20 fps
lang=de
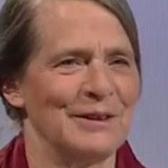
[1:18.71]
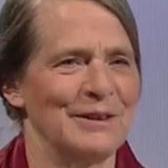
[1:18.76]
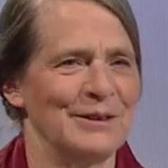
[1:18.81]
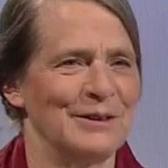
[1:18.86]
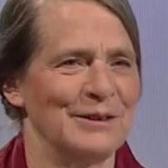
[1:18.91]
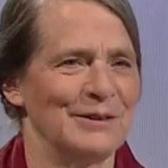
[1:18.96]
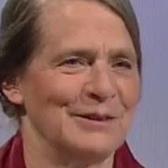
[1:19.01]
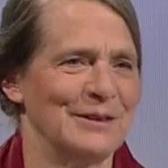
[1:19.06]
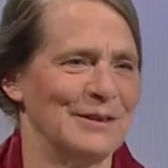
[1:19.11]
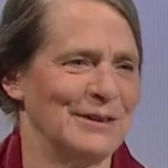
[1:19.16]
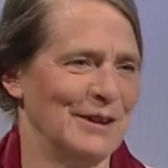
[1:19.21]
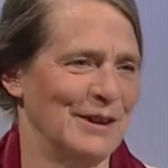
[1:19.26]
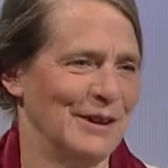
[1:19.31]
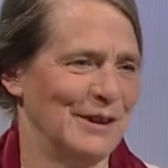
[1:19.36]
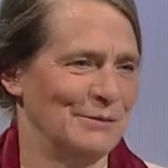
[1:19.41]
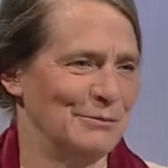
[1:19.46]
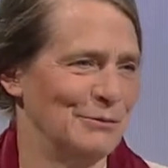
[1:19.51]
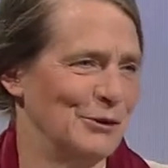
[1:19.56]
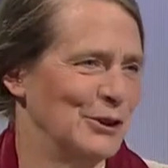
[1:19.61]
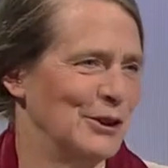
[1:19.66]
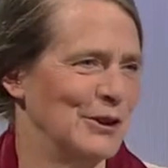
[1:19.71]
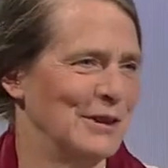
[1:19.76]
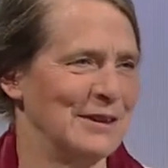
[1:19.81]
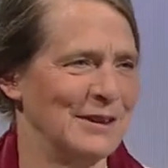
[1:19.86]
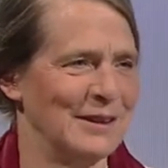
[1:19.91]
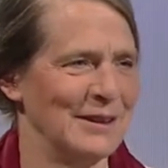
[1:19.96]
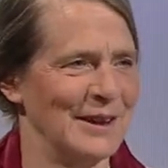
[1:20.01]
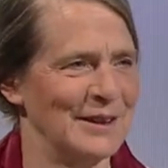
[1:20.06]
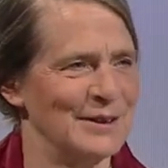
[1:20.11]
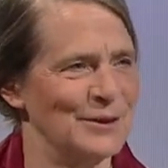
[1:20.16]
Und äh, das ist
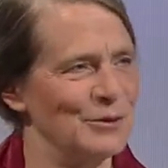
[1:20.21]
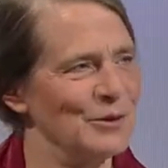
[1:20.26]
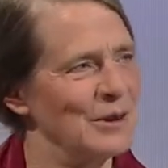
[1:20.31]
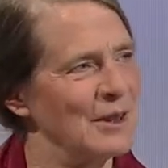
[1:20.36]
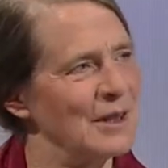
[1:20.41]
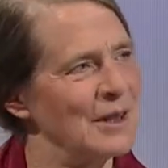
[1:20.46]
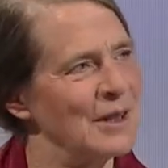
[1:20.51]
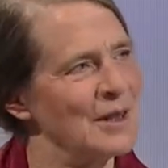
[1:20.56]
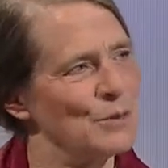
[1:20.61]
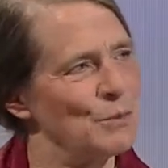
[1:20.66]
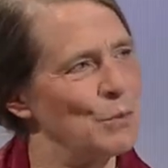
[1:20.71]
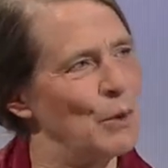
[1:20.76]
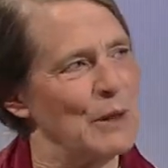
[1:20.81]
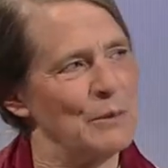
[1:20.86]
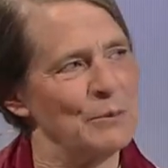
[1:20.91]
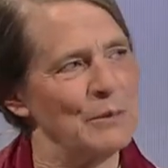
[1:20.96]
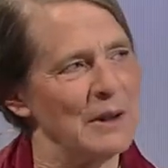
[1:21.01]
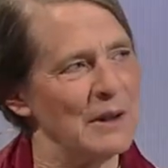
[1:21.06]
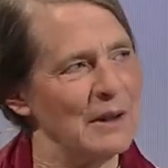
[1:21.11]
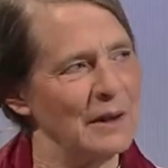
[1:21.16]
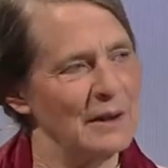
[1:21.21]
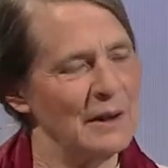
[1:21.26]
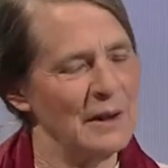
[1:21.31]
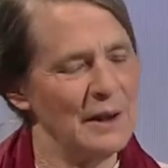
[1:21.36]
halt jetzt unser Transportmittel.